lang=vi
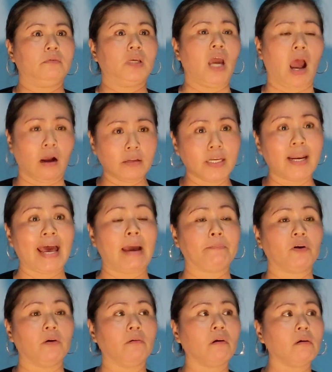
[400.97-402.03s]
Chị ở chị
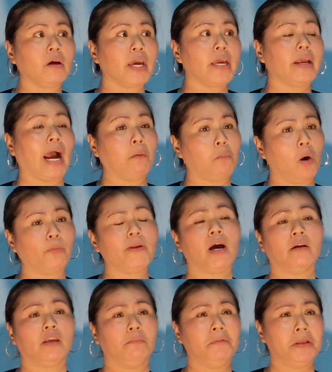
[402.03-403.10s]
làm có khi gần 1
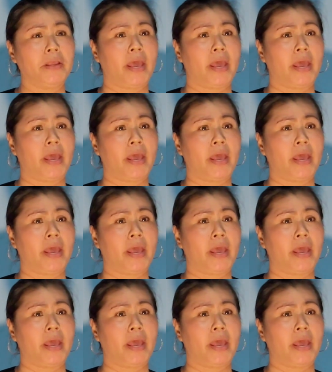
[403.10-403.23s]
giờ chị mới